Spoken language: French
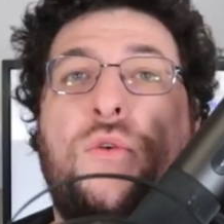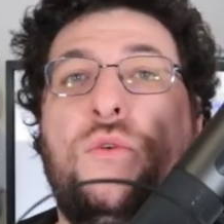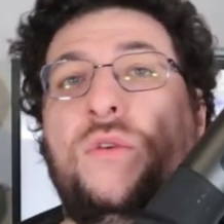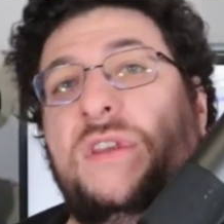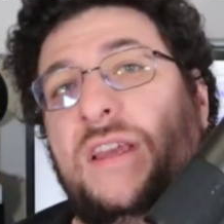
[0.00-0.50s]

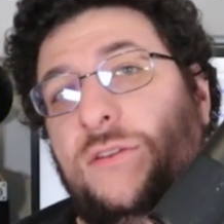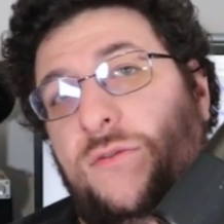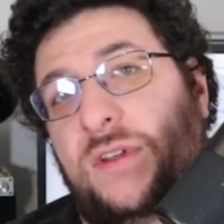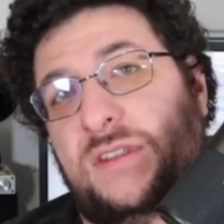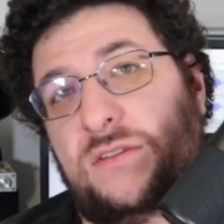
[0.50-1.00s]
le
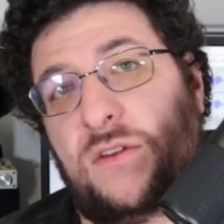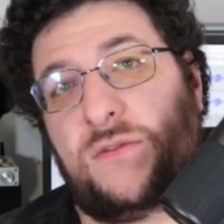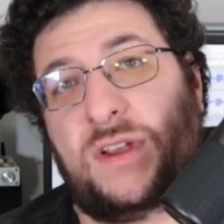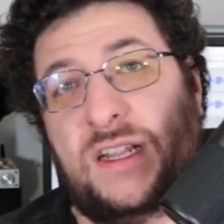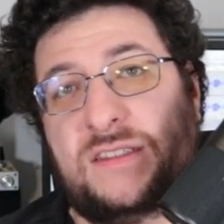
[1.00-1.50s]

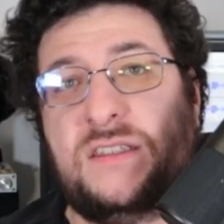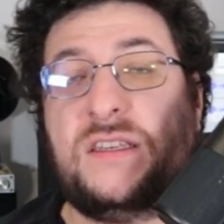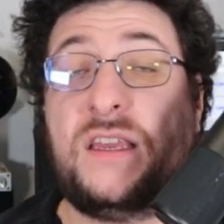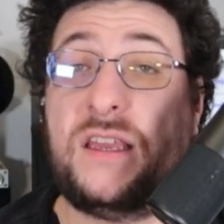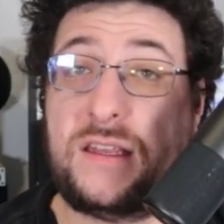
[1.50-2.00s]
99
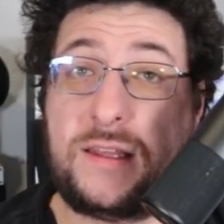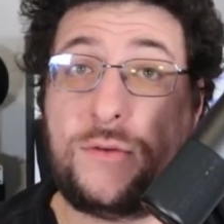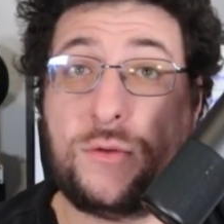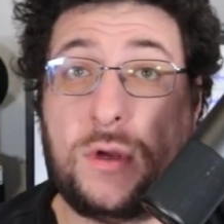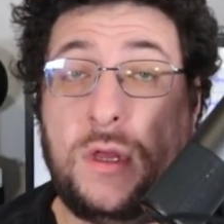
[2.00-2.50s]
classique et
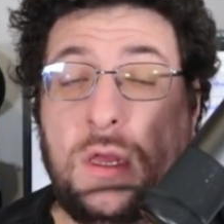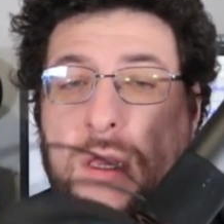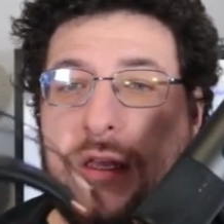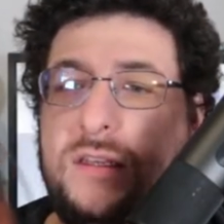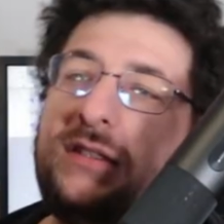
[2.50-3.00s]
Neo.
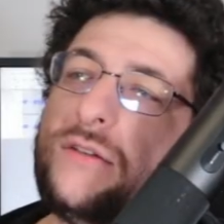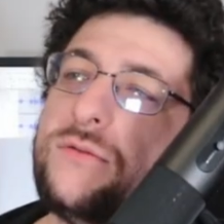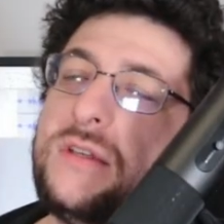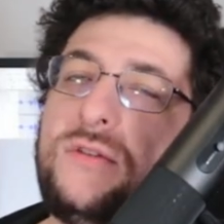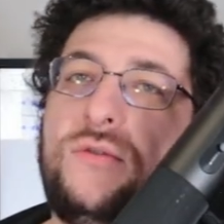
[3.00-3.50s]
Ici,
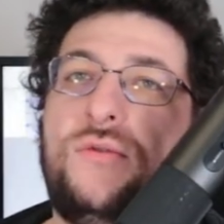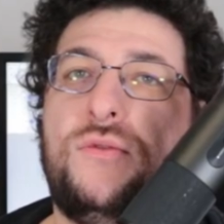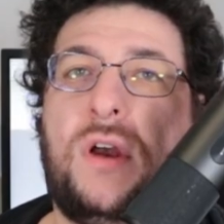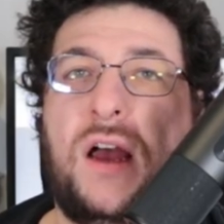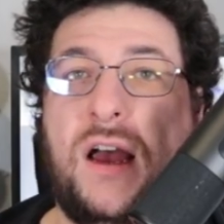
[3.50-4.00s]
on est sur